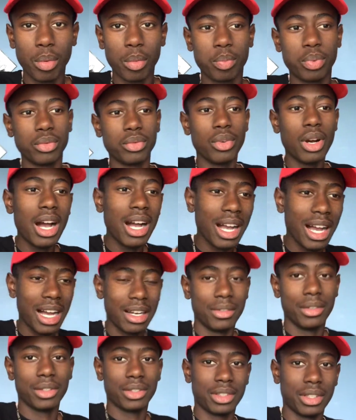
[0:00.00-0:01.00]
pour pouvoir
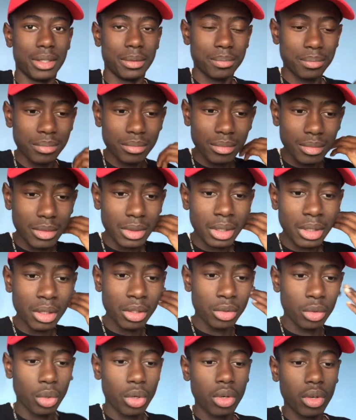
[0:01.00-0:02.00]
avancer.
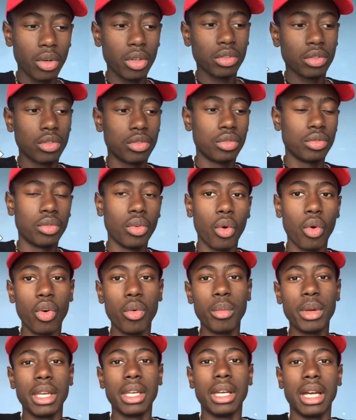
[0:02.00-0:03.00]
Donc lorsque tu te
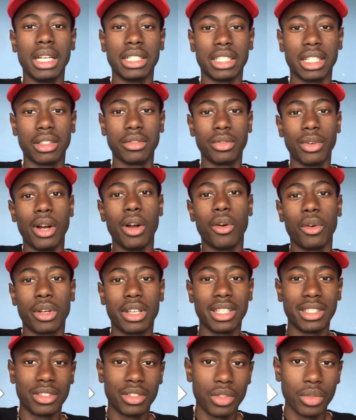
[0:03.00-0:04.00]
remets à chaque fois en
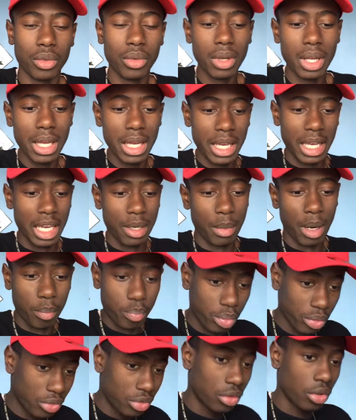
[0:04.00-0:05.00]
question, et eh ben
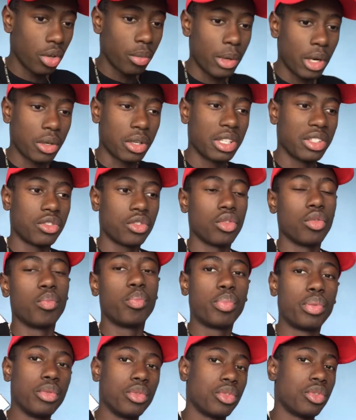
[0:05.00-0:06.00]
plus tu te remets en question,
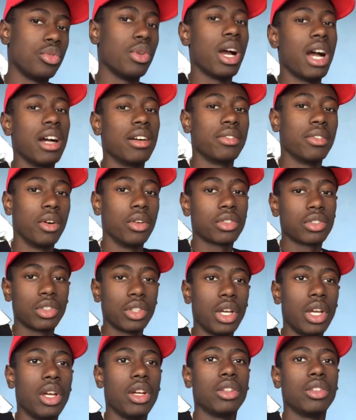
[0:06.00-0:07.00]
plus tu
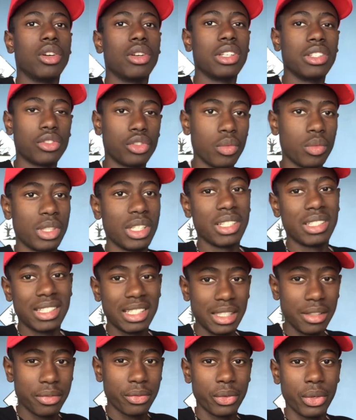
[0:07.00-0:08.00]
avances dans les
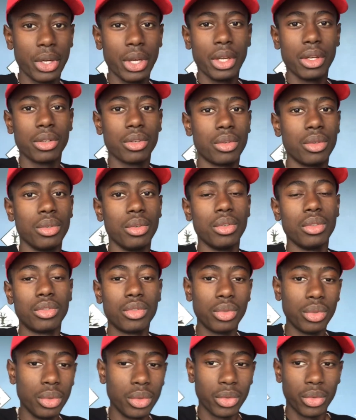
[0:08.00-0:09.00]
objectifs que
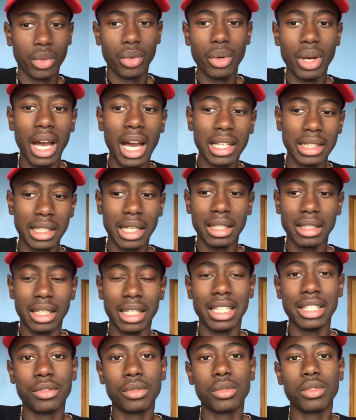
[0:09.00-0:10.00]
tu veux
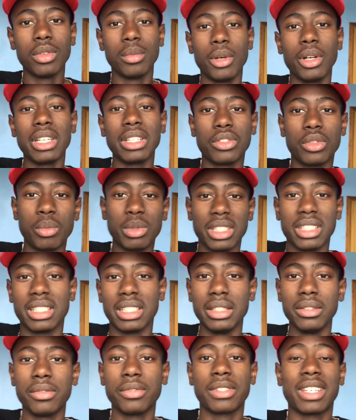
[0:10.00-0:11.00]
atteindre. Et justement les
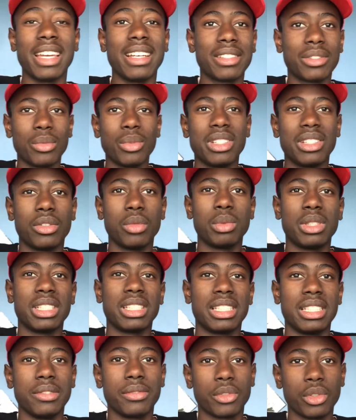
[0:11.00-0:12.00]
objectifs, quels sont les
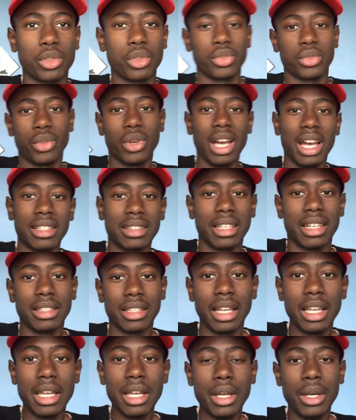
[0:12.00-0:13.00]
objectifs que tu veux
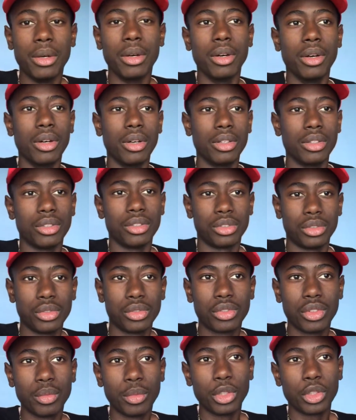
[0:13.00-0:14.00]
atteindre
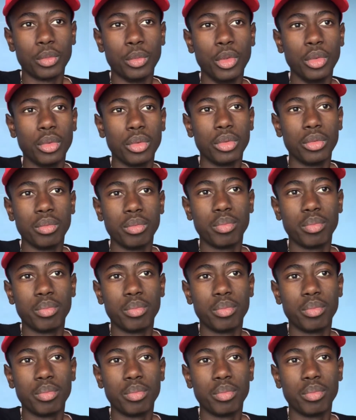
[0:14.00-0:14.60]
Justement, je me